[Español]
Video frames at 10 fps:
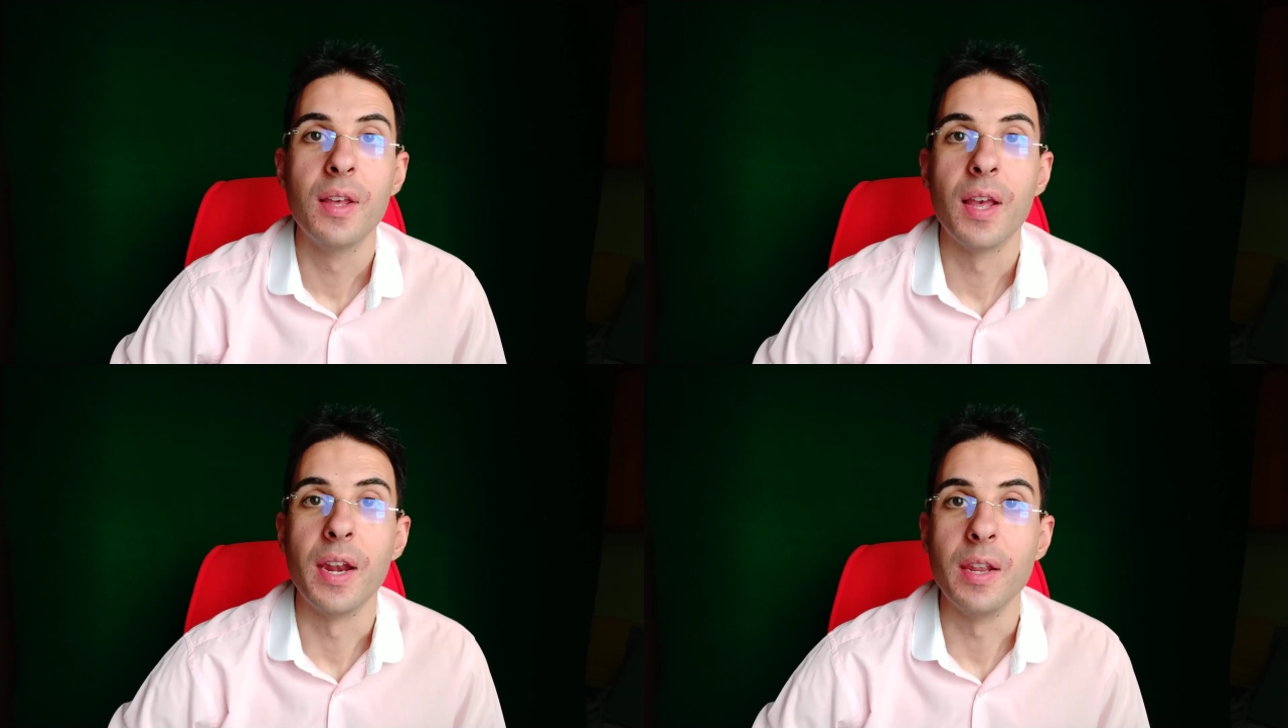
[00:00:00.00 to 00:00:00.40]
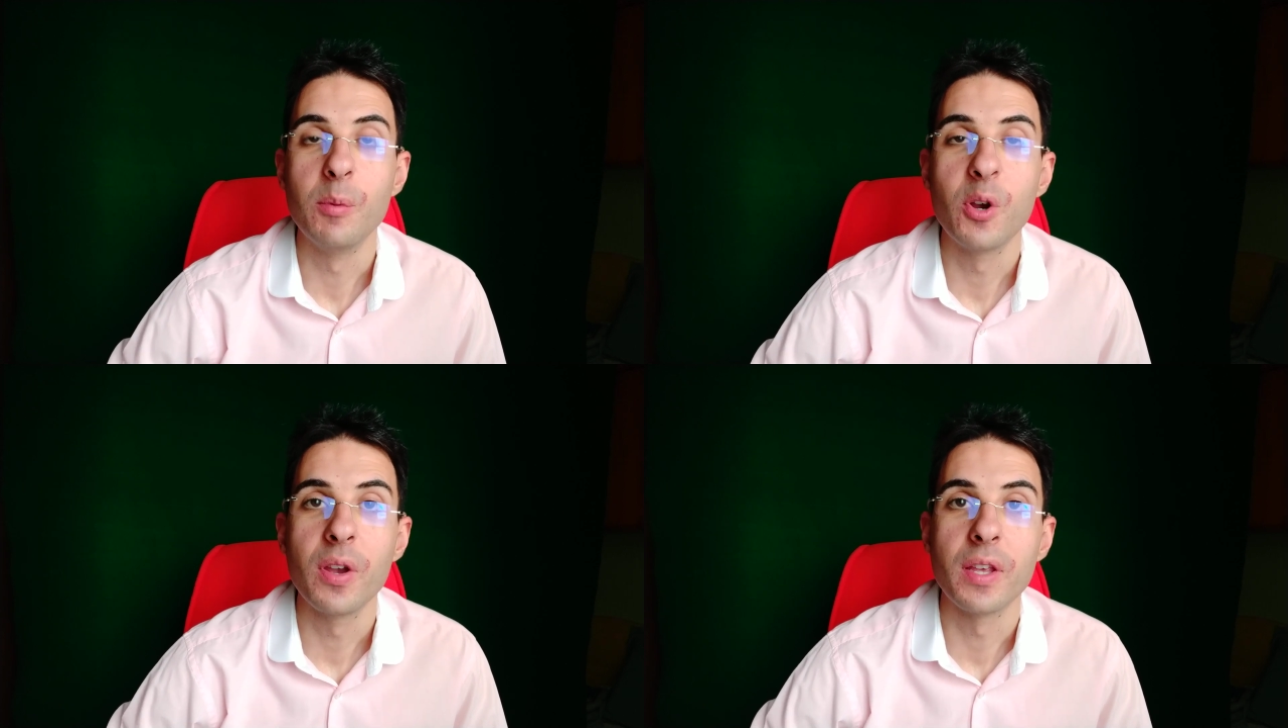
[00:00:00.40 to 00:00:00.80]
El
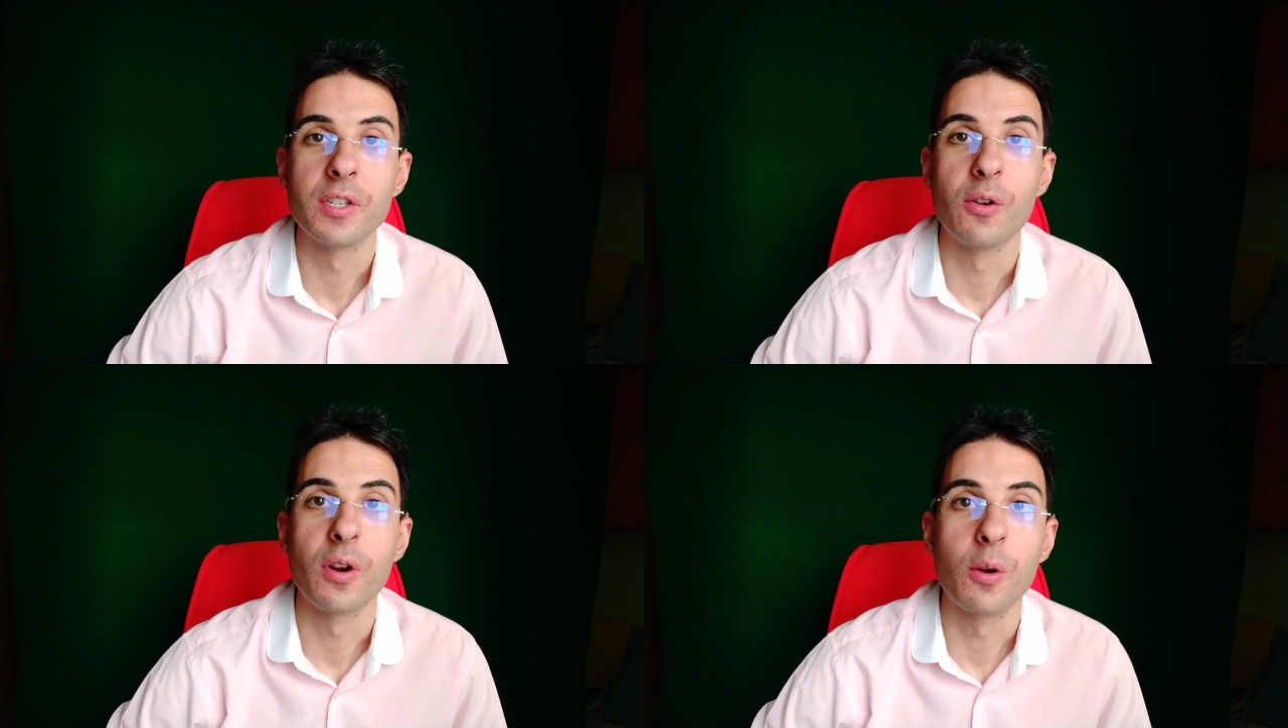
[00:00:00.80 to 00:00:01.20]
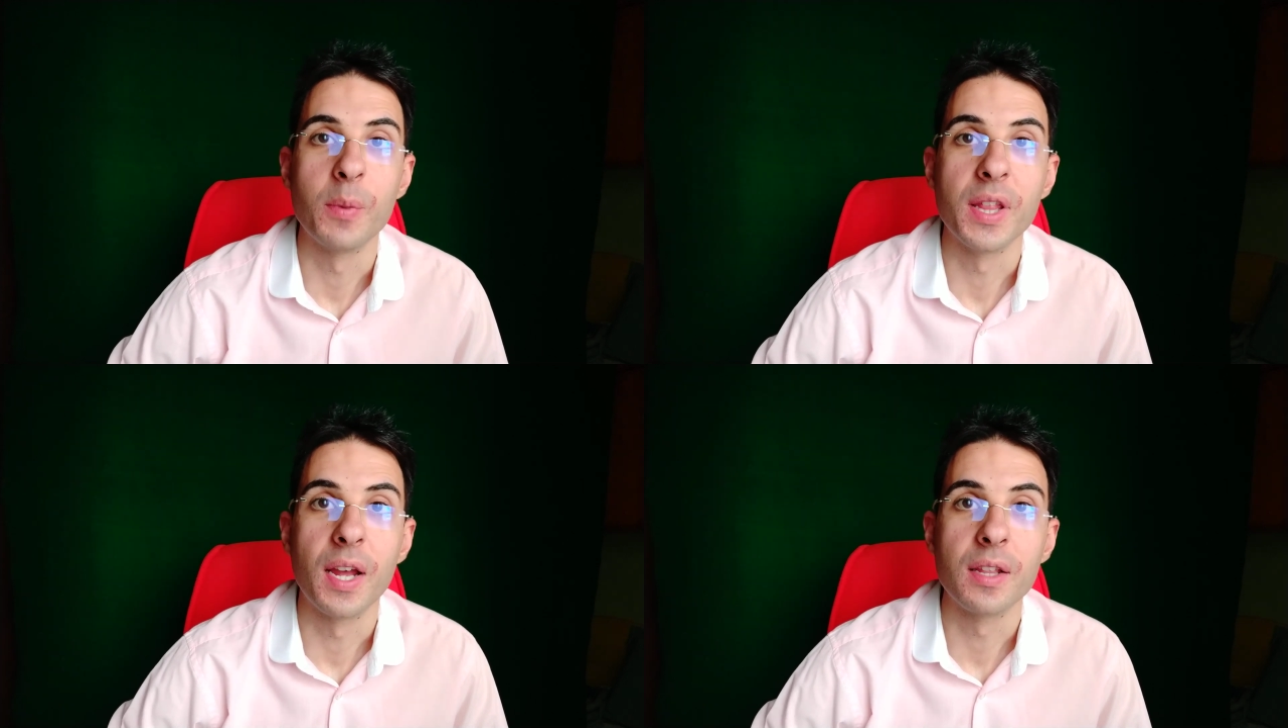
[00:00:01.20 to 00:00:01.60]
libro que deseo
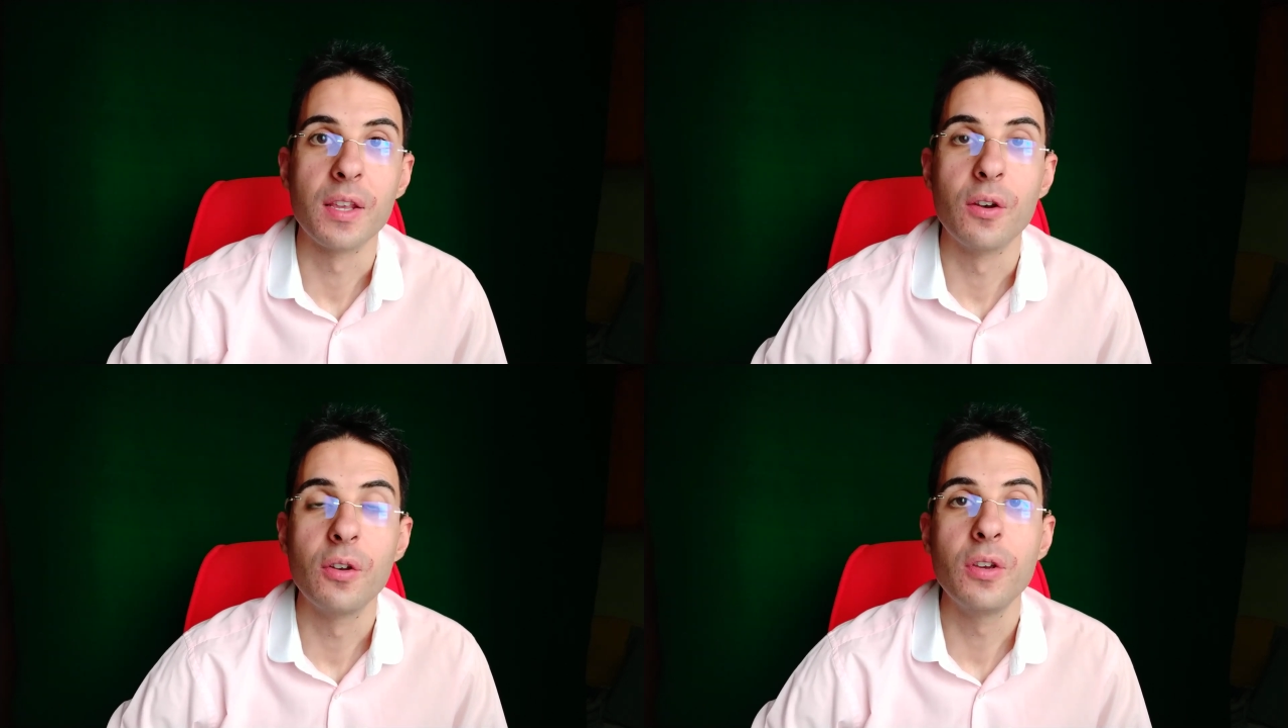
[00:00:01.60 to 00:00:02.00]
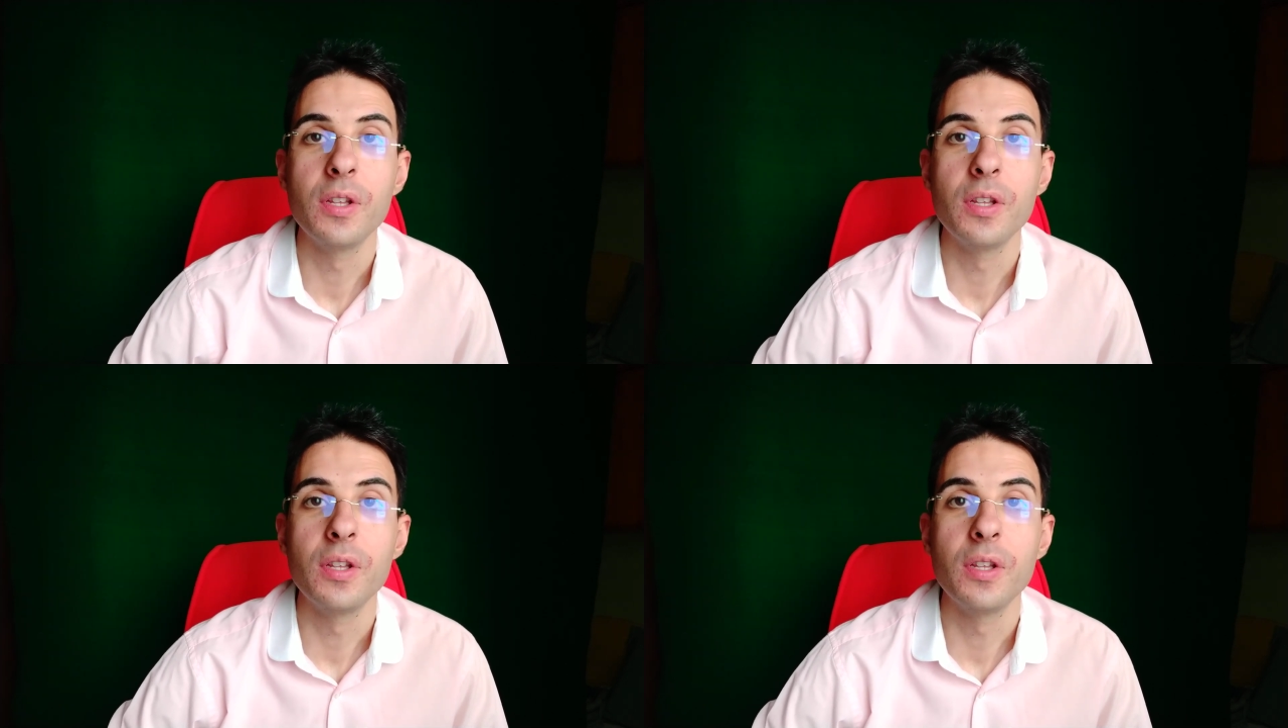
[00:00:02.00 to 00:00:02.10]
recomendarte hoy